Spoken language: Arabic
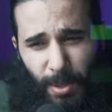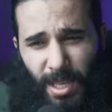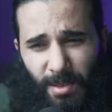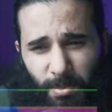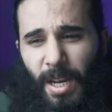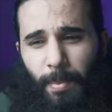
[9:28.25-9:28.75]

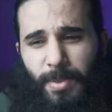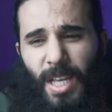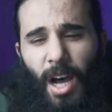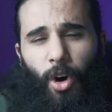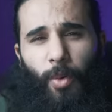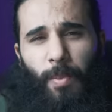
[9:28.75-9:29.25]
بهم
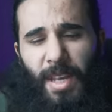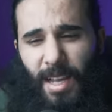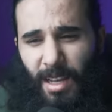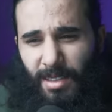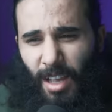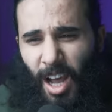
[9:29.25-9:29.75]
فنبتاع
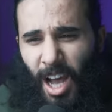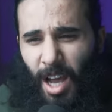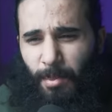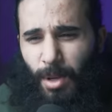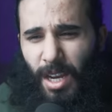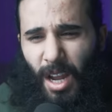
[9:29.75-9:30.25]
منك
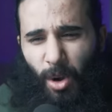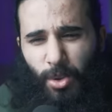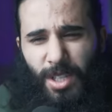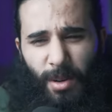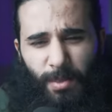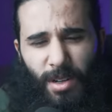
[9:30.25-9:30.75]
طعاما أو
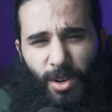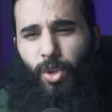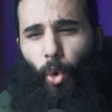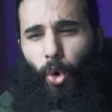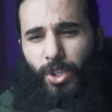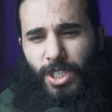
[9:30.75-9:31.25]
تمر
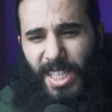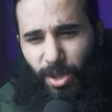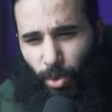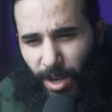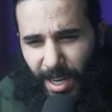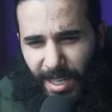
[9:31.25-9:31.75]

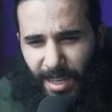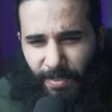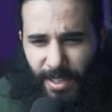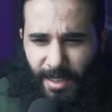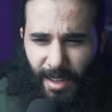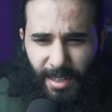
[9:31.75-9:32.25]
وتحسن إلينا
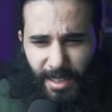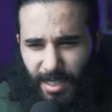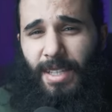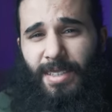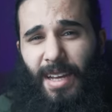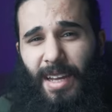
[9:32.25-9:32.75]
في ذلك
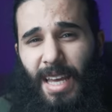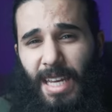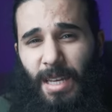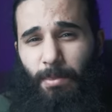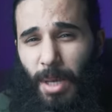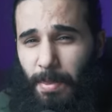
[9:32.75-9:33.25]
وأنت
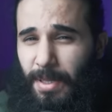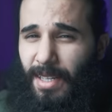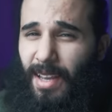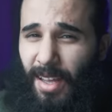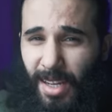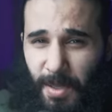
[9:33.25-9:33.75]
كريم ابن
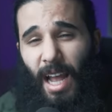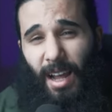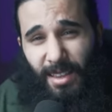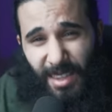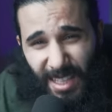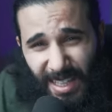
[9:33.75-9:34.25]
كريم
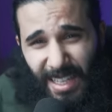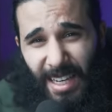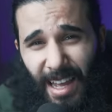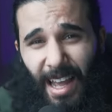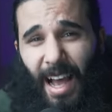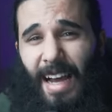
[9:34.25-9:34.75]

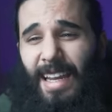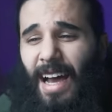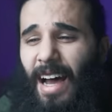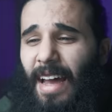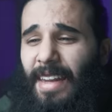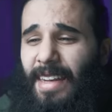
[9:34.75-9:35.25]
تعطينا على
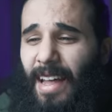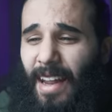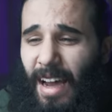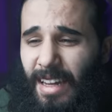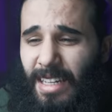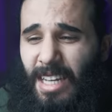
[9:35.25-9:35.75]
أن
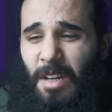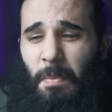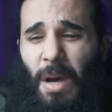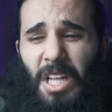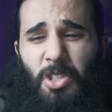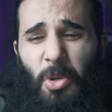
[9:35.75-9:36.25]
نرهنك
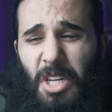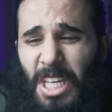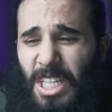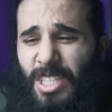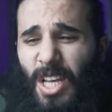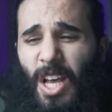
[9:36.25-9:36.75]
ما
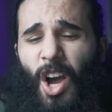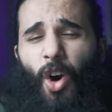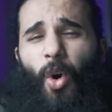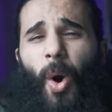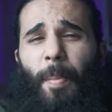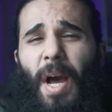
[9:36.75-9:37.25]
تريد
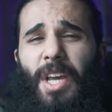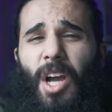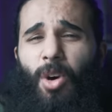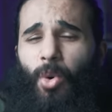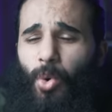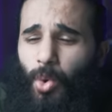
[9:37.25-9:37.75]
وما
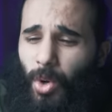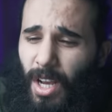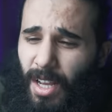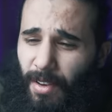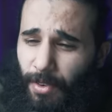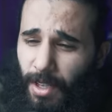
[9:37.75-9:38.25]
يكون
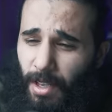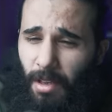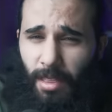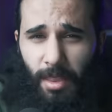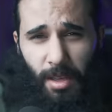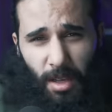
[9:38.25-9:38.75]
لك
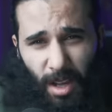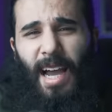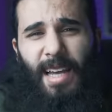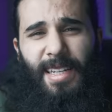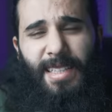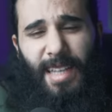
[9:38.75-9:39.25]
فيه ثقة
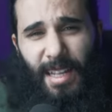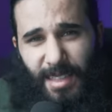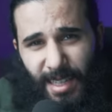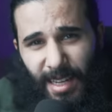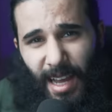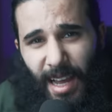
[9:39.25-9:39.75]
يعني
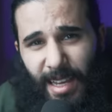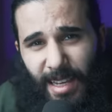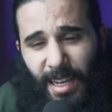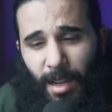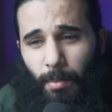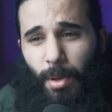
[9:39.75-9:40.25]
تعطينا
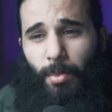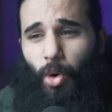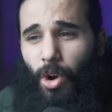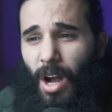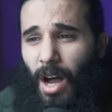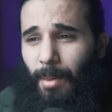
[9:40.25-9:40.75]
أكل
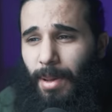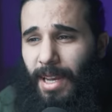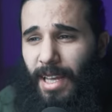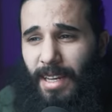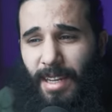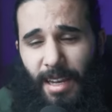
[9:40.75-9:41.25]

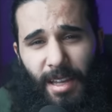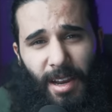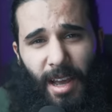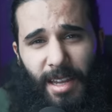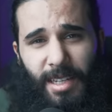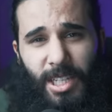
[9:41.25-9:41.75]
بمقابل أن
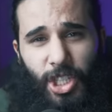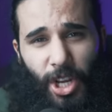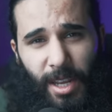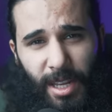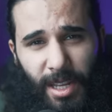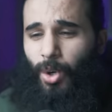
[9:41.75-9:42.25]
نرهنك
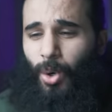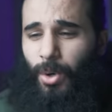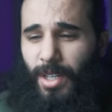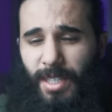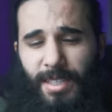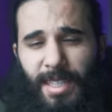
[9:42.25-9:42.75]
شيء
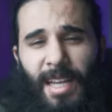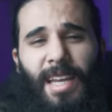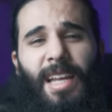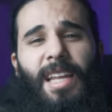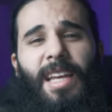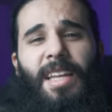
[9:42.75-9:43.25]
يكون عندك
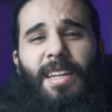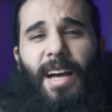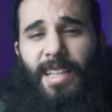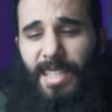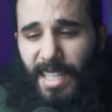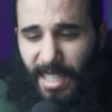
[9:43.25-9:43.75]
إلين
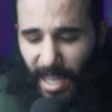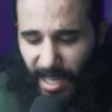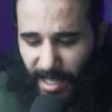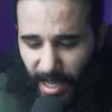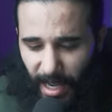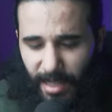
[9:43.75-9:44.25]
نعطيك
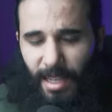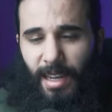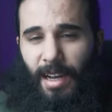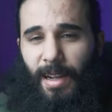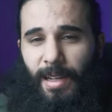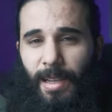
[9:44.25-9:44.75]
حق هذا
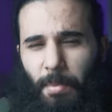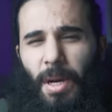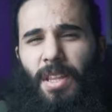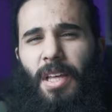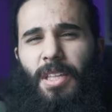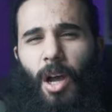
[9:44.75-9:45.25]
الأكل
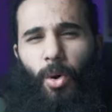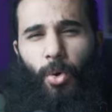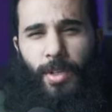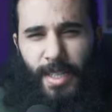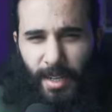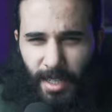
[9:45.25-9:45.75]
فماذا
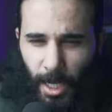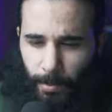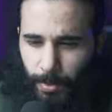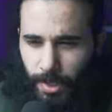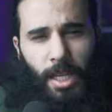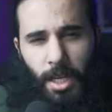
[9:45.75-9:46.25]
تقول يا
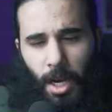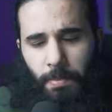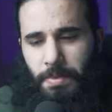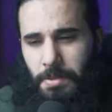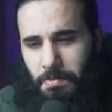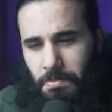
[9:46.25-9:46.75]
كعب قال
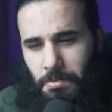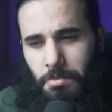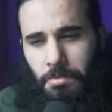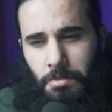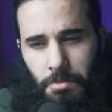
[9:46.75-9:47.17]
كعب مم.